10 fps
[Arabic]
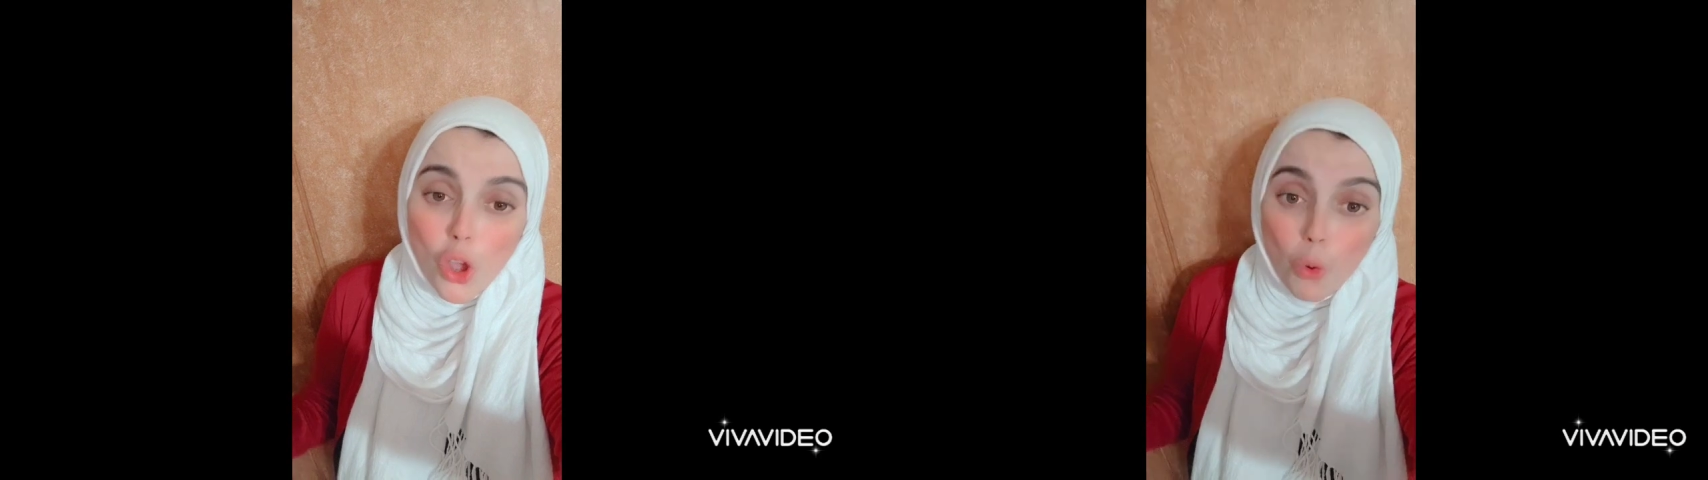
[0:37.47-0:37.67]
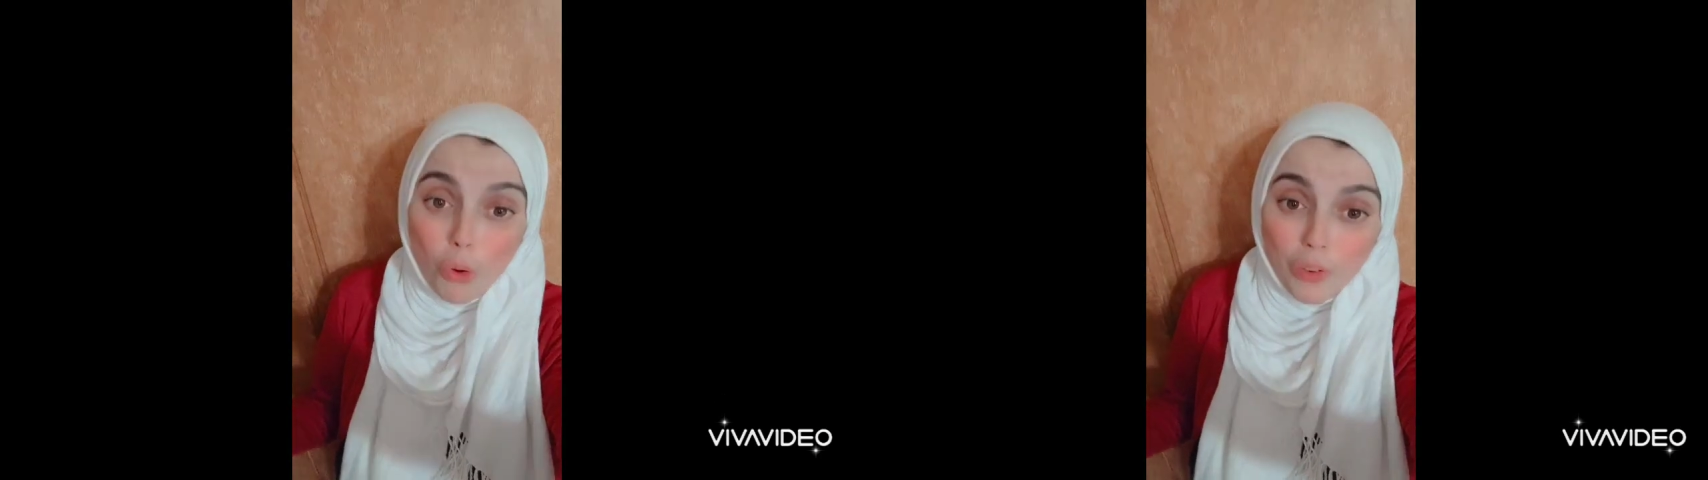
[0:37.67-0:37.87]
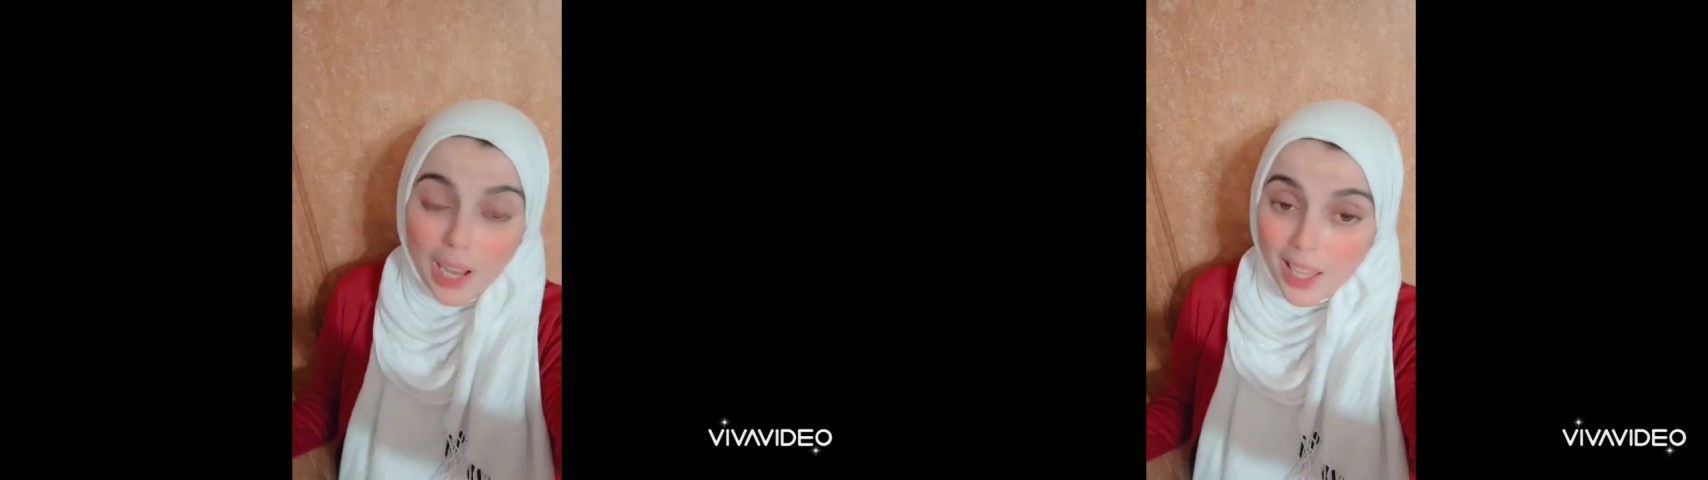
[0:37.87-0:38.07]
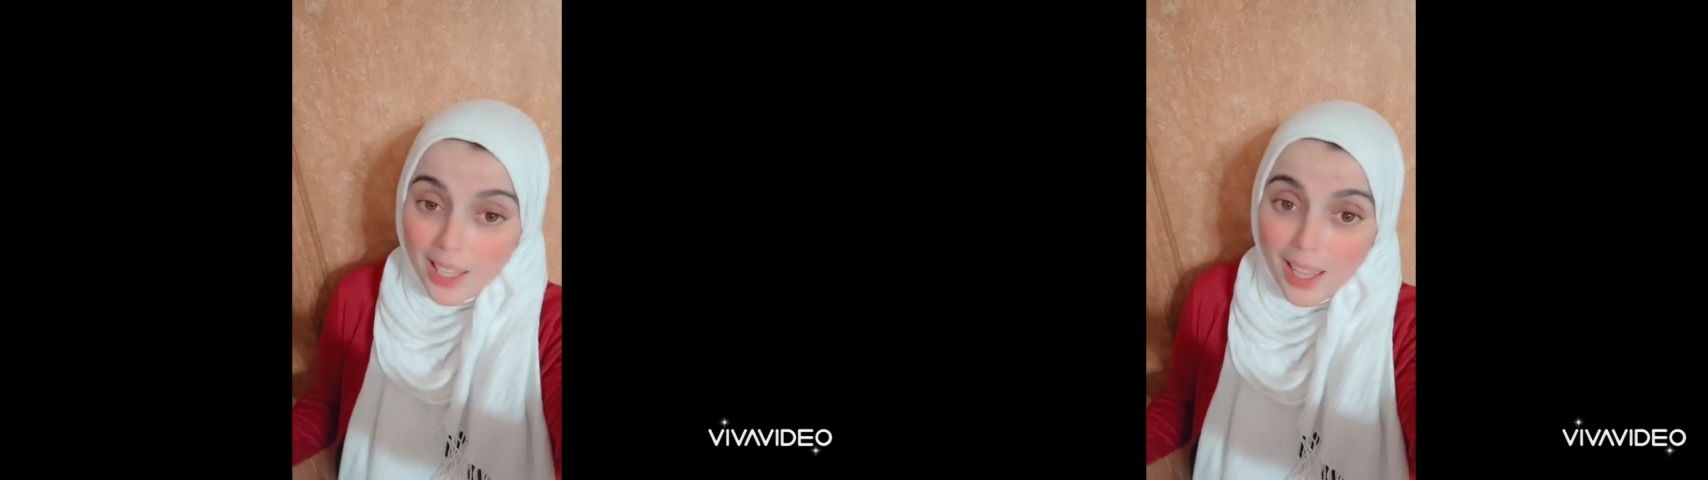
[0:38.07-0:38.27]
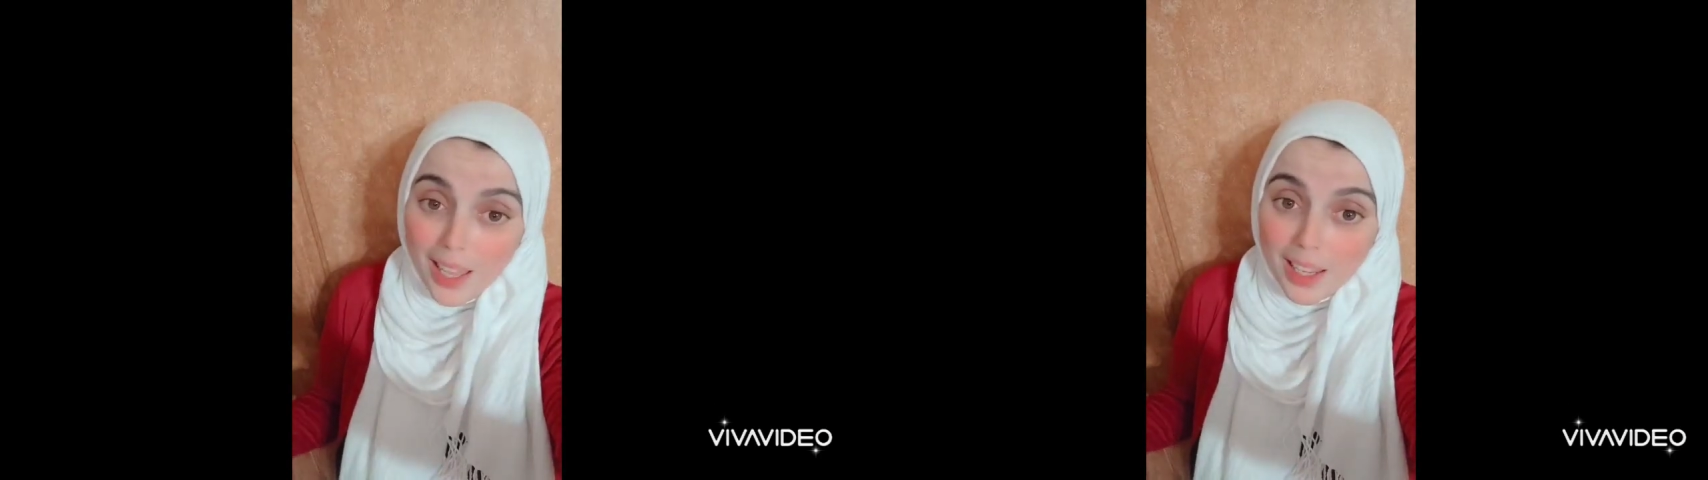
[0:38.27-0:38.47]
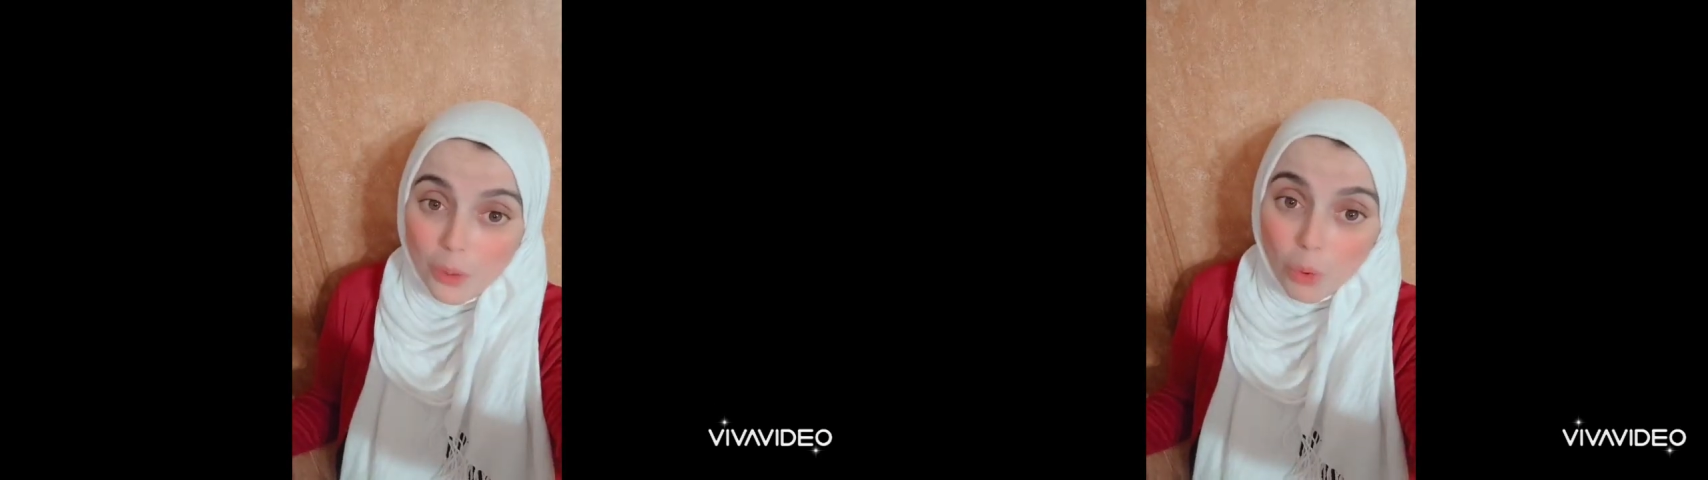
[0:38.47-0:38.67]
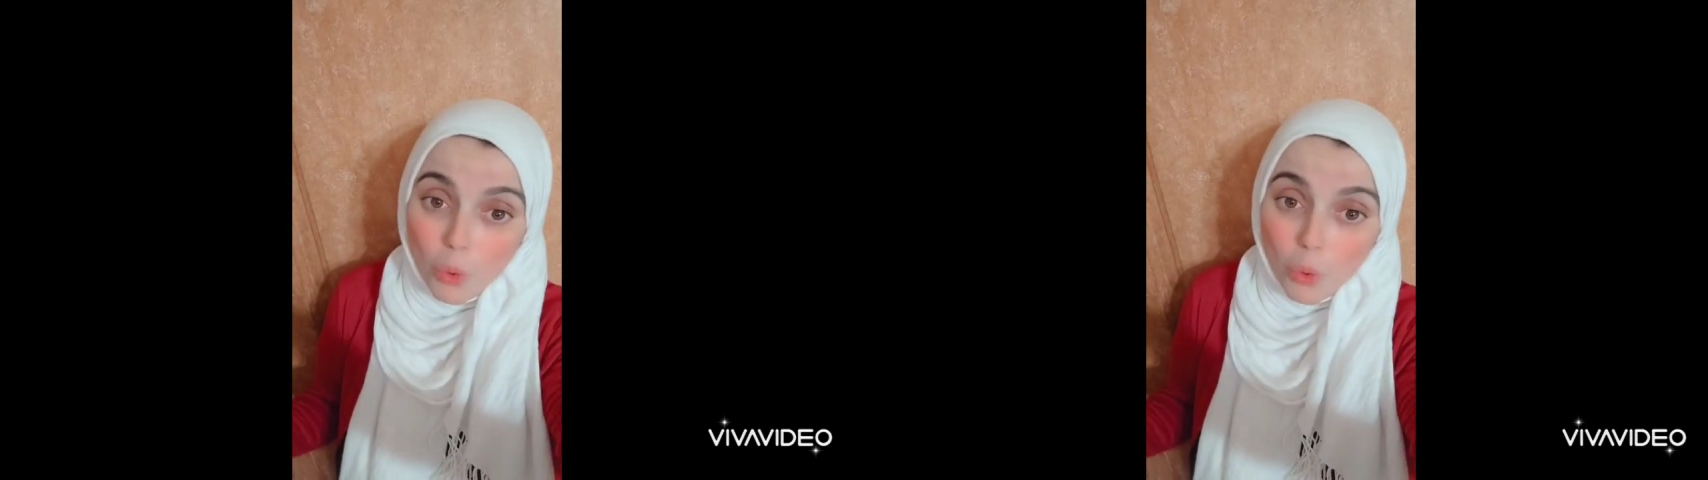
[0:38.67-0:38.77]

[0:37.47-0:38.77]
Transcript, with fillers: وفي الحقيقه ان